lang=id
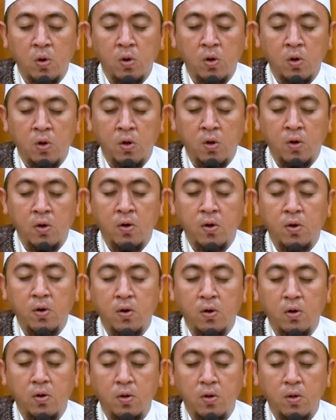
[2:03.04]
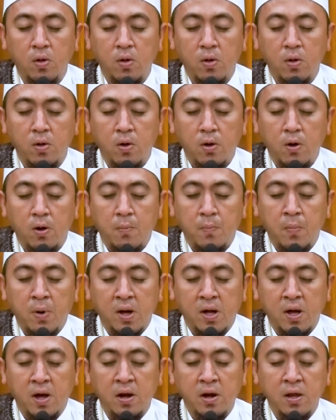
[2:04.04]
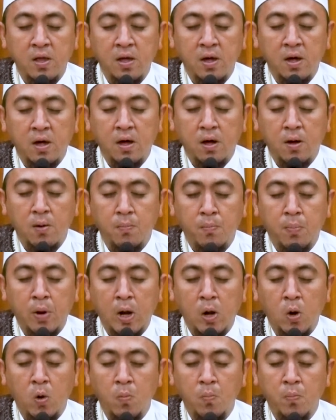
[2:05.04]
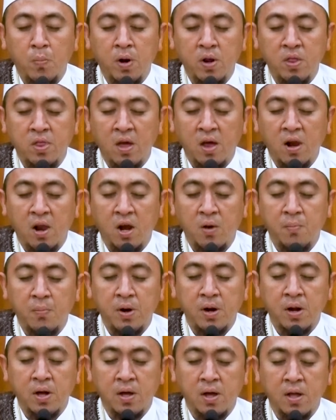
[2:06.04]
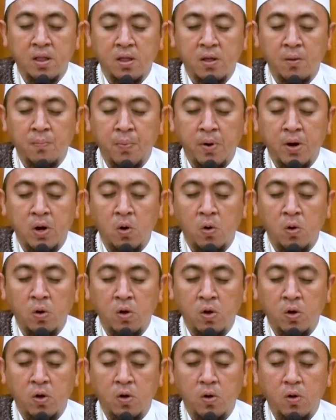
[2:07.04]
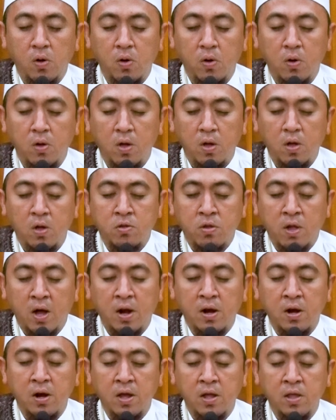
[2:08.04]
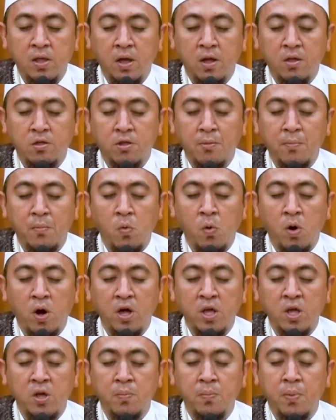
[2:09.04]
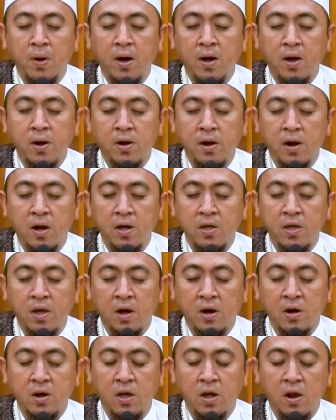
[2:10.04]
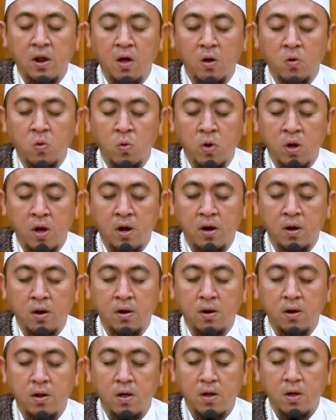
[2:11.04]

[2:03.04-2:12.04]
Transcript: Allah maka dia belum berjalan mendekat kepada Allah seandainya semua ibadah yang dia lakukan